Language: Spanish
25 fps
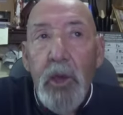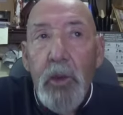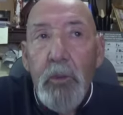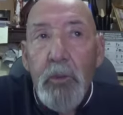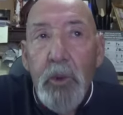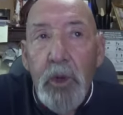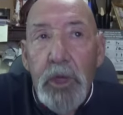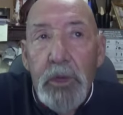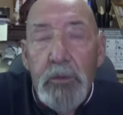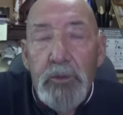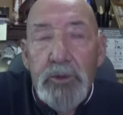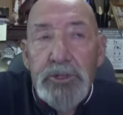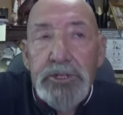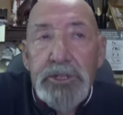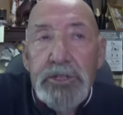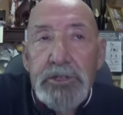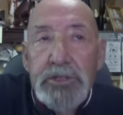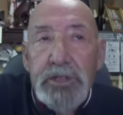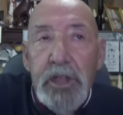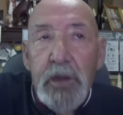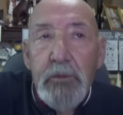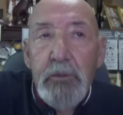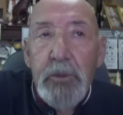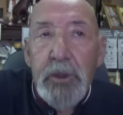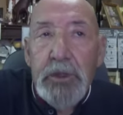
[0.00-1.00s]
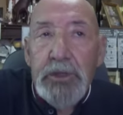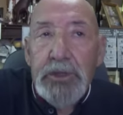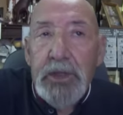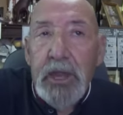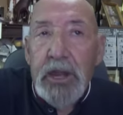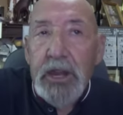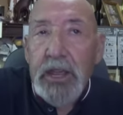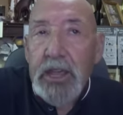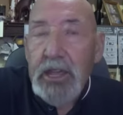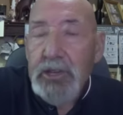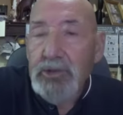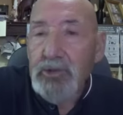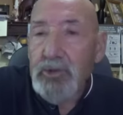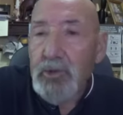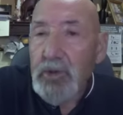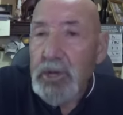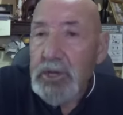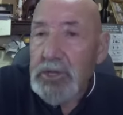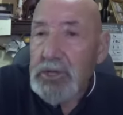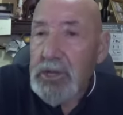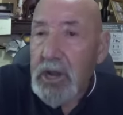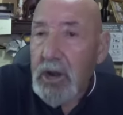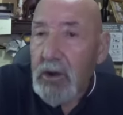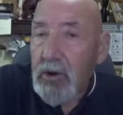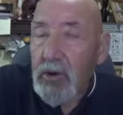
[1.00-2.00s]
podemos interpretar que su
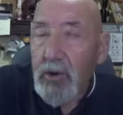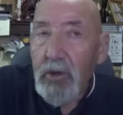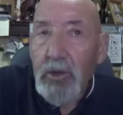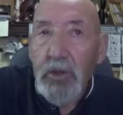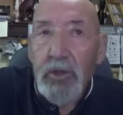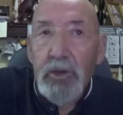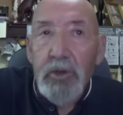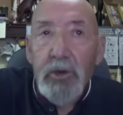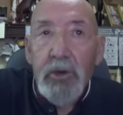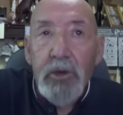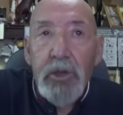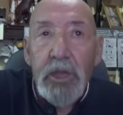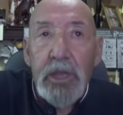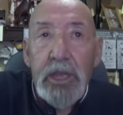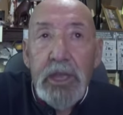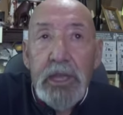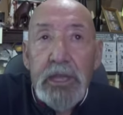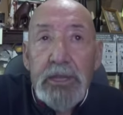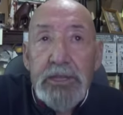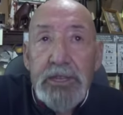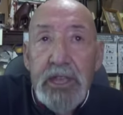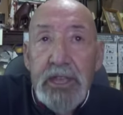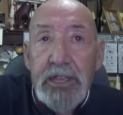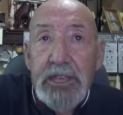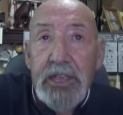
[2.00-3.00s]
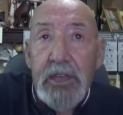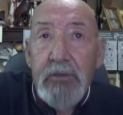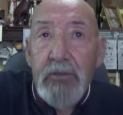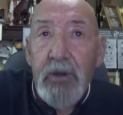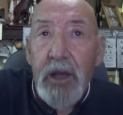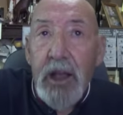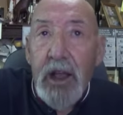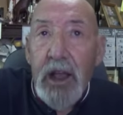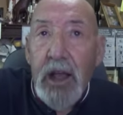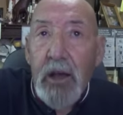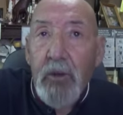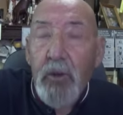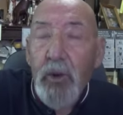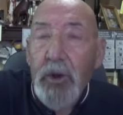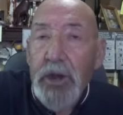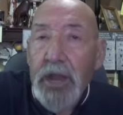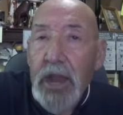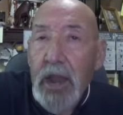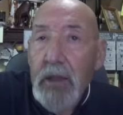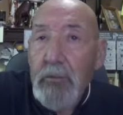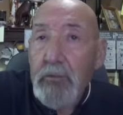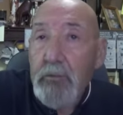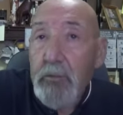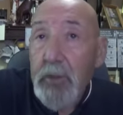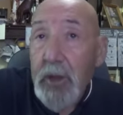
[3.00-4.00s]
desarrollo se lleva a cabo en
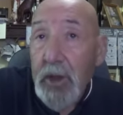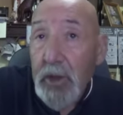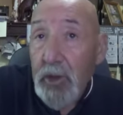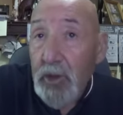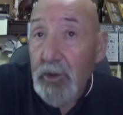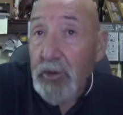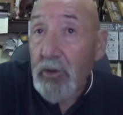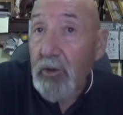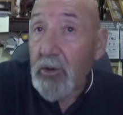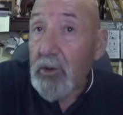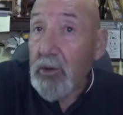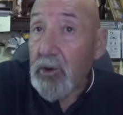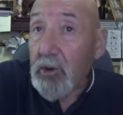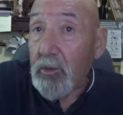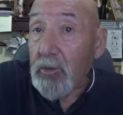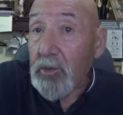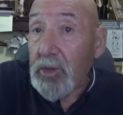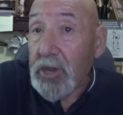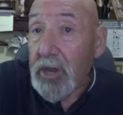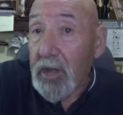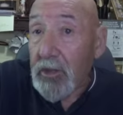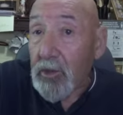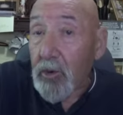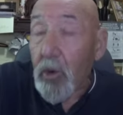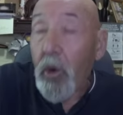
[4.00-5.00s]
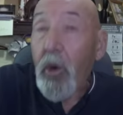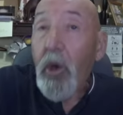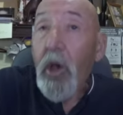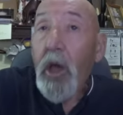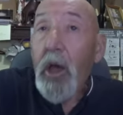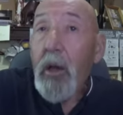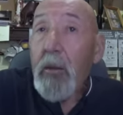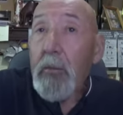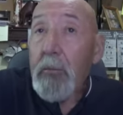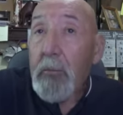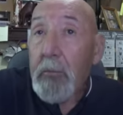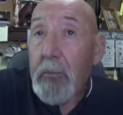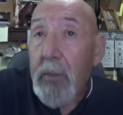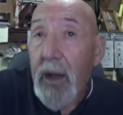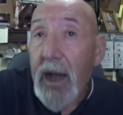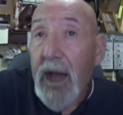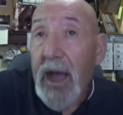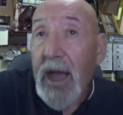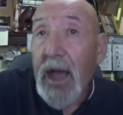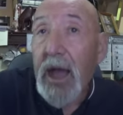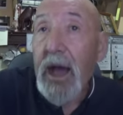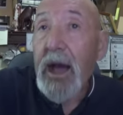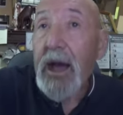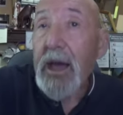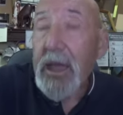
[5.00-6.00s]
el periodo denominado
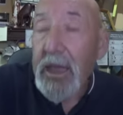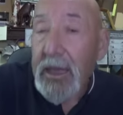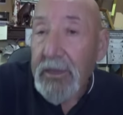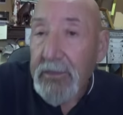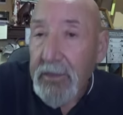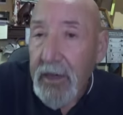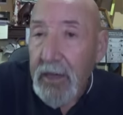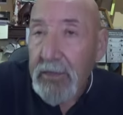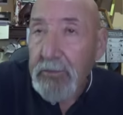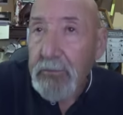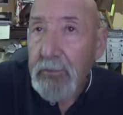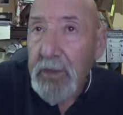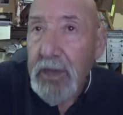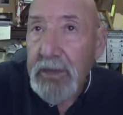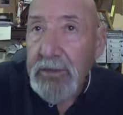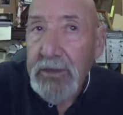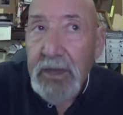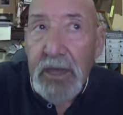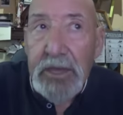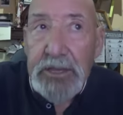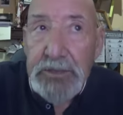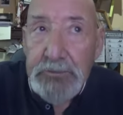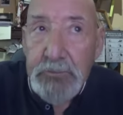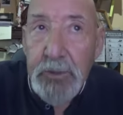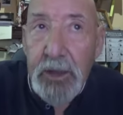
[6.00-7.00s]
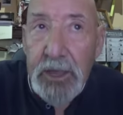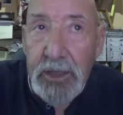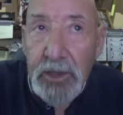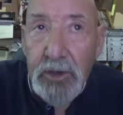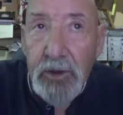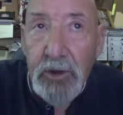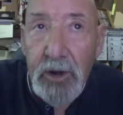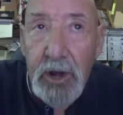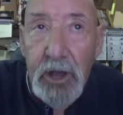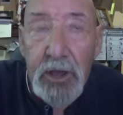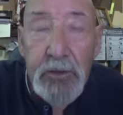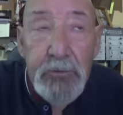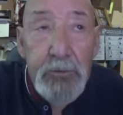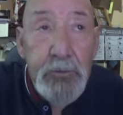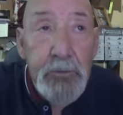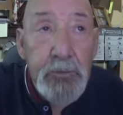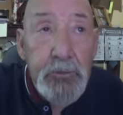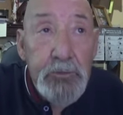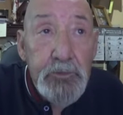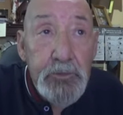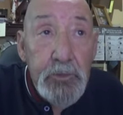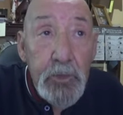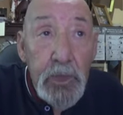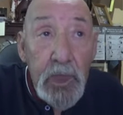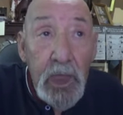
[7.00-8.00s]
Baja Edad Media Española.
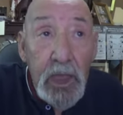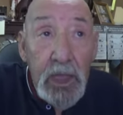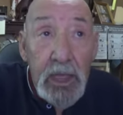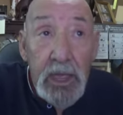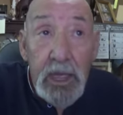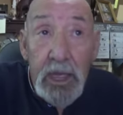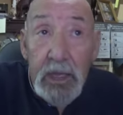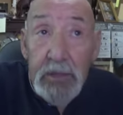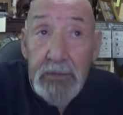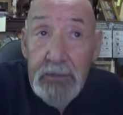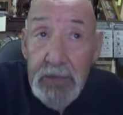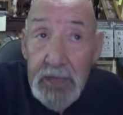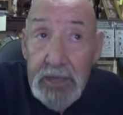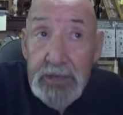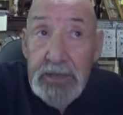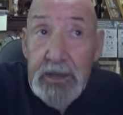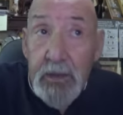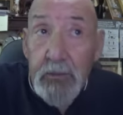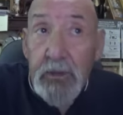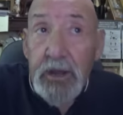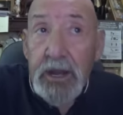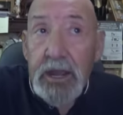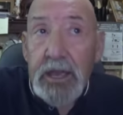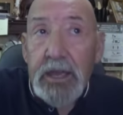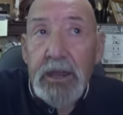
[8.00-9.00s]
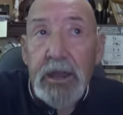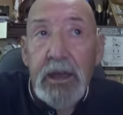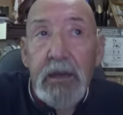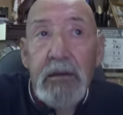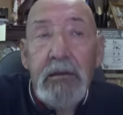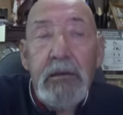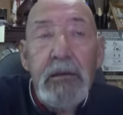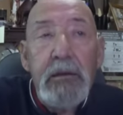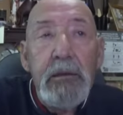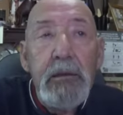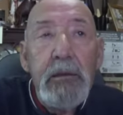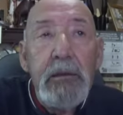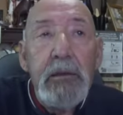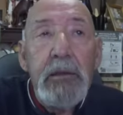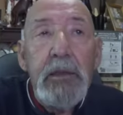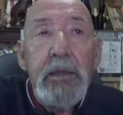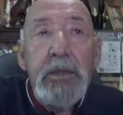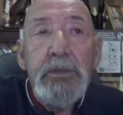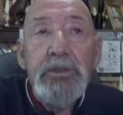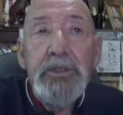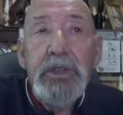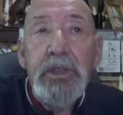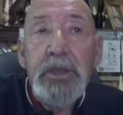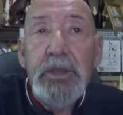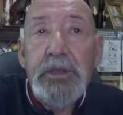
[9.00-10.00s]
De esa manera,
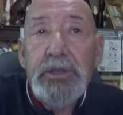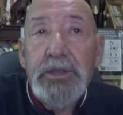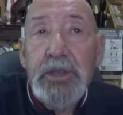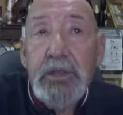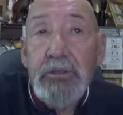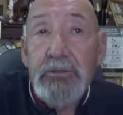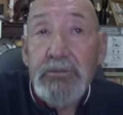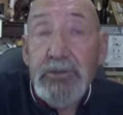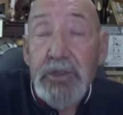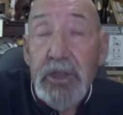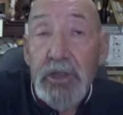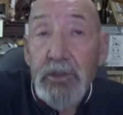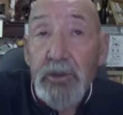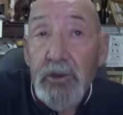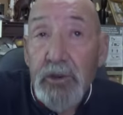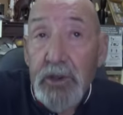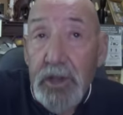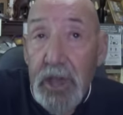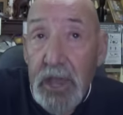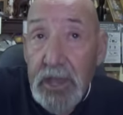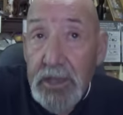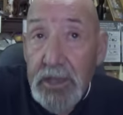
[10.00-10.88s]
tiene sentido que